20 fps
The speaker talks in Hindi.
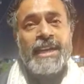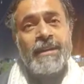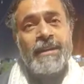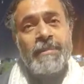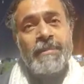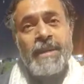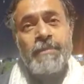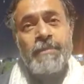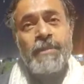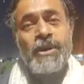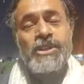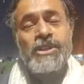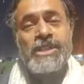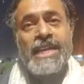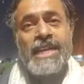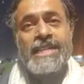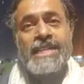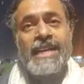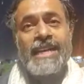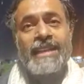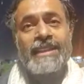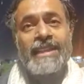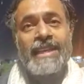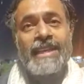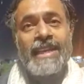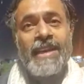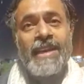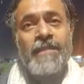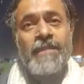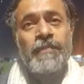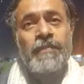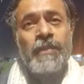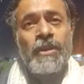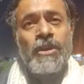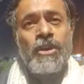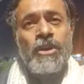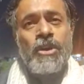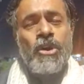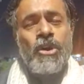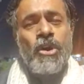खबरें पहुंचाई जाती हैं
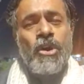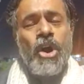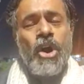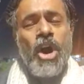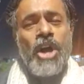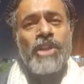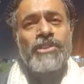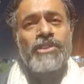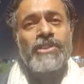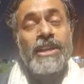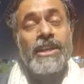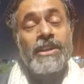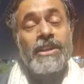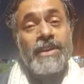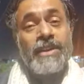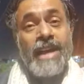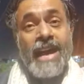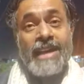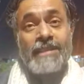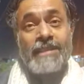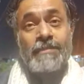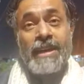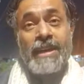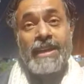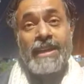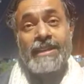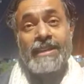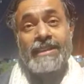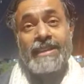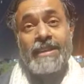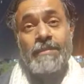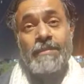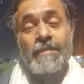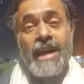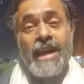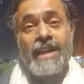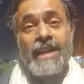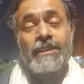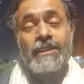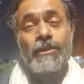और दिन रात मेहनत के
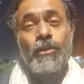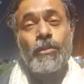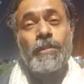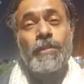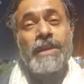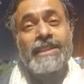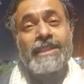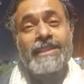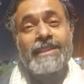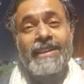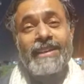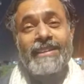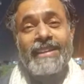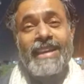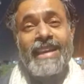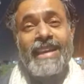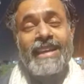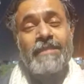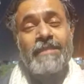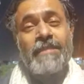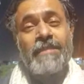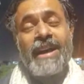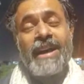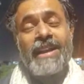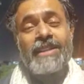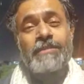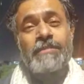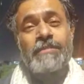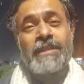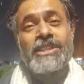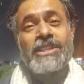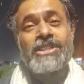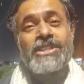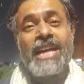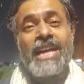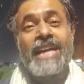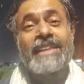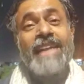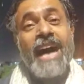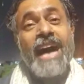बाद उम्मीद करते हैं कि भारत बंद
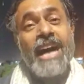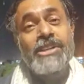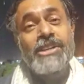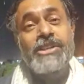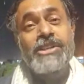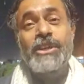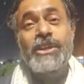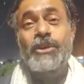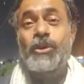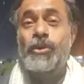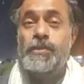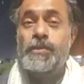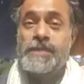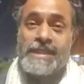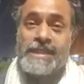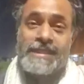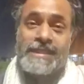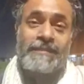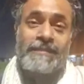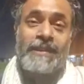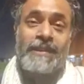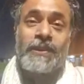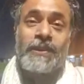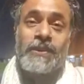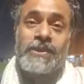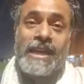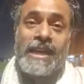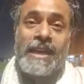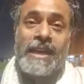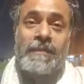शायद आंशिक रूप से सफल हो